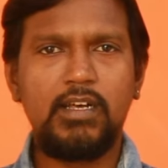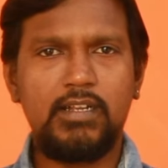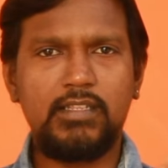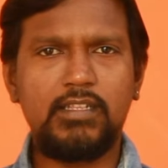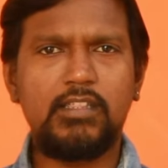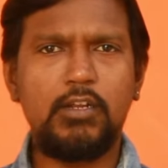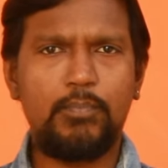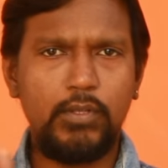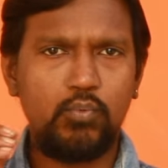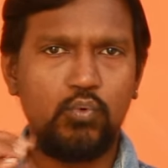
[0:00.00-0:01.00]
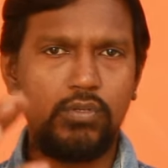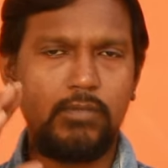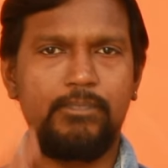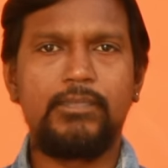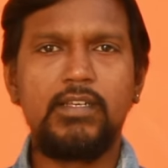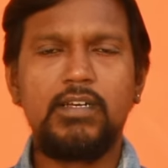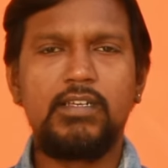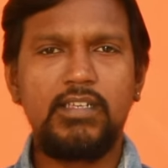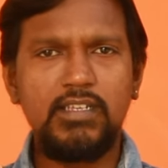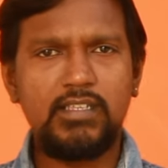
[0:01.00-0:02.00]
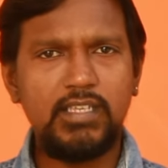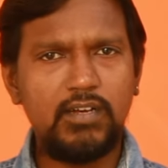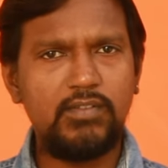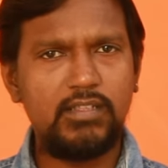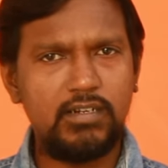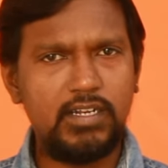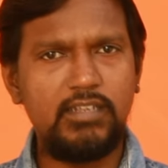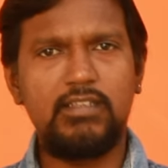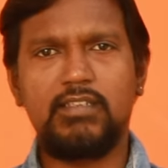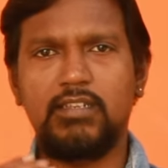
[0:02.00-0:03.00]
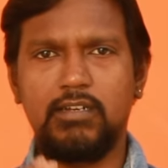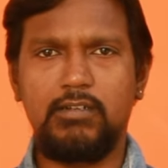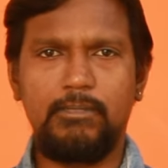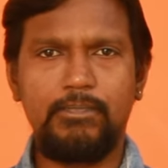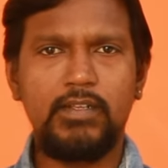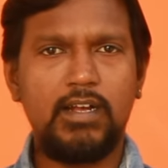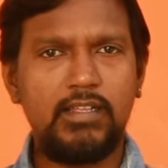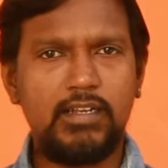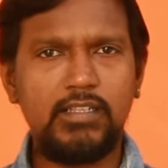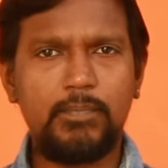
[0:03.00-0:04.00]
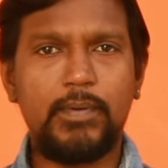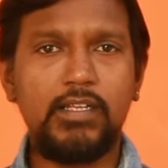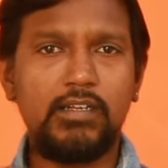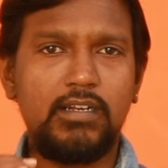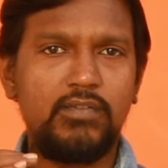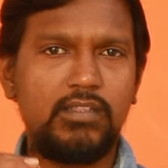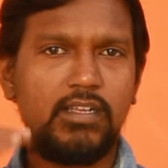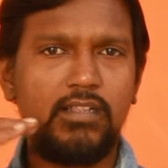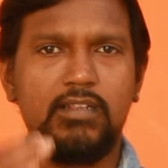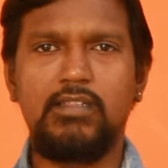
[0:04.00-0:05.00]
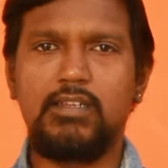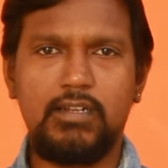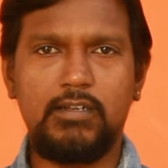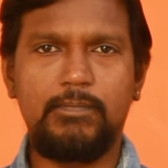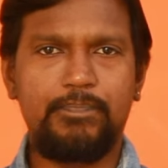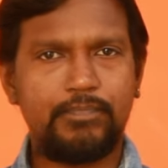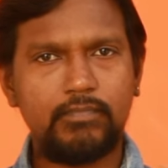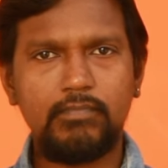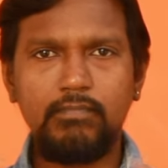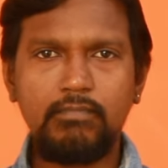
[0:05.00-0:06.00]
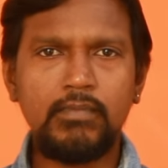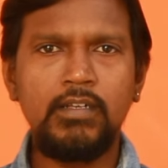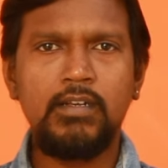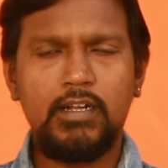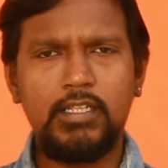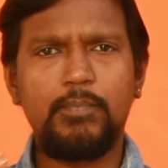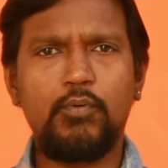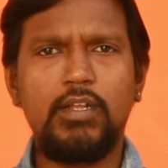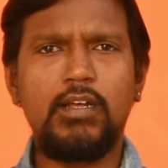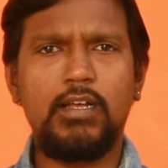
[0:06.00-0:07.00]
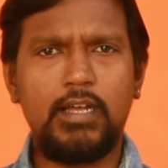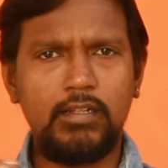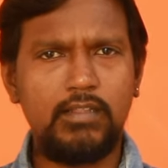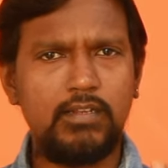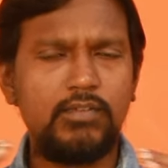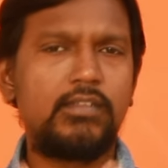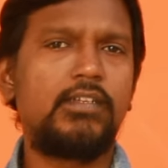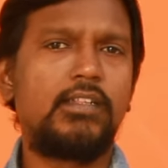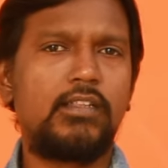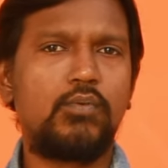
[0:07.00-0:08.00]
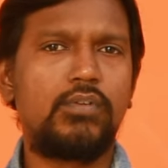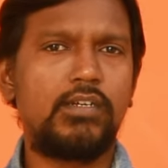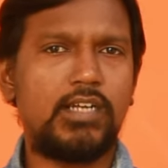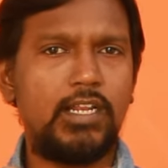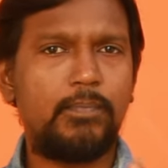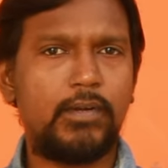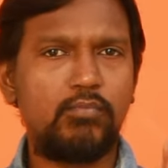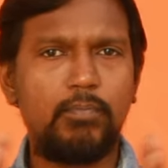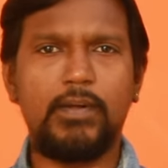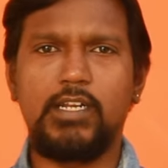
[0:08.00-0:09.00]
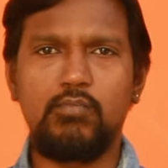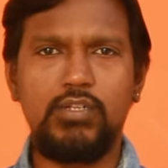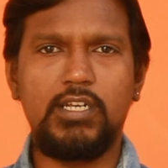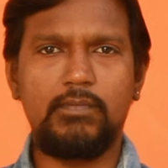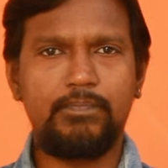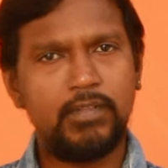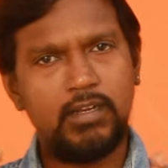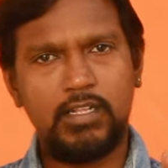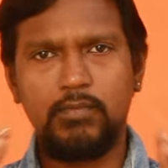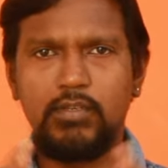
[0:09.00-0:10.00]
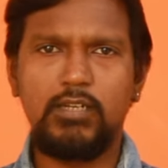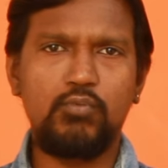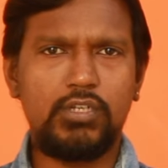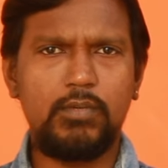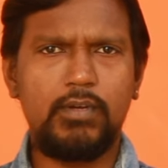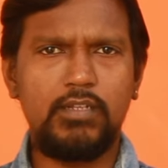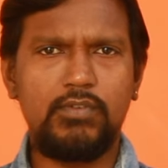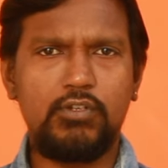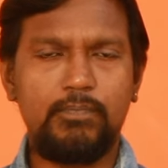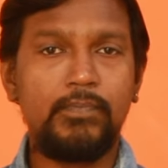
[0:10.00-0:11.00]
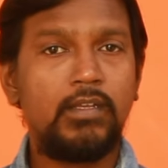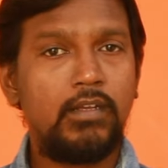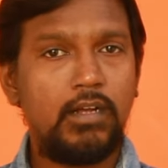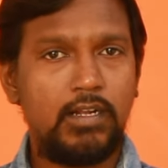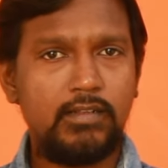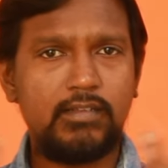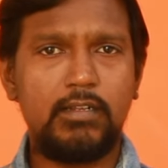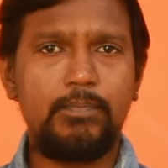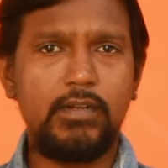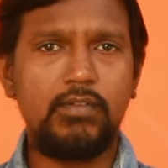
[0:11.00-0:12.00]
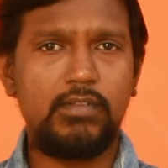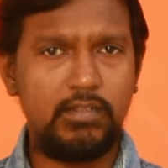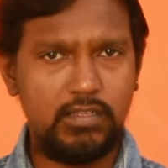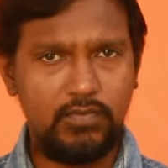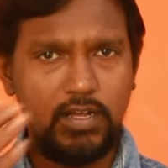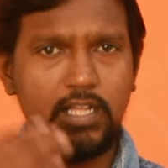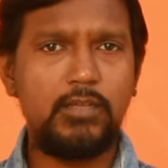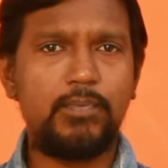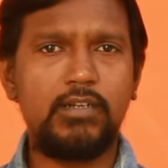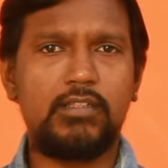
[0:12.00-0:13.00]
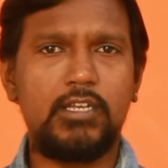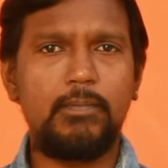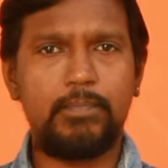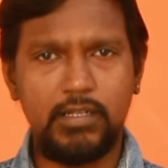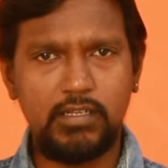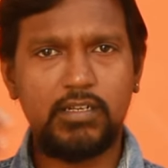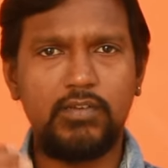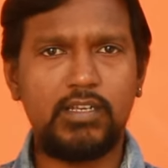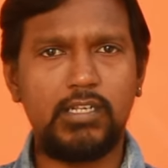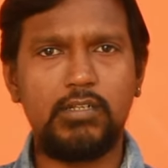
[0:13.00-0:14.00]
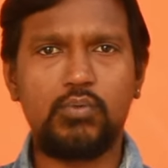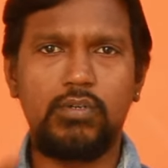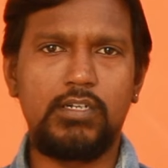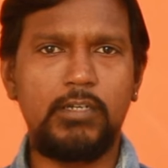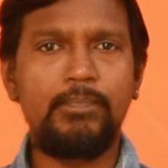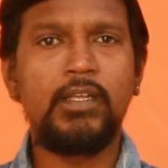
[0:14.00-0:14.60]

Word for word: ரத்தத்தில் போய் ஊறுது ஈஸியாக வந்து டைஜஸ்ட் ஆகுது அதனால தான் பழங்களை வந்து தேர்ந்தெடுத்துக்கிறாங்க அதே போல் அதில் வந்து எந்த ஒரு கலப்படமும் பண்ண முடியாது அது மிக முக்கியமான விஷயம் ஆனால் சில பேர் வந்து இந்த வாழ்ப்பழத்தை பதுக்க வைக்கிறதுன்னு சொல்லிட்டு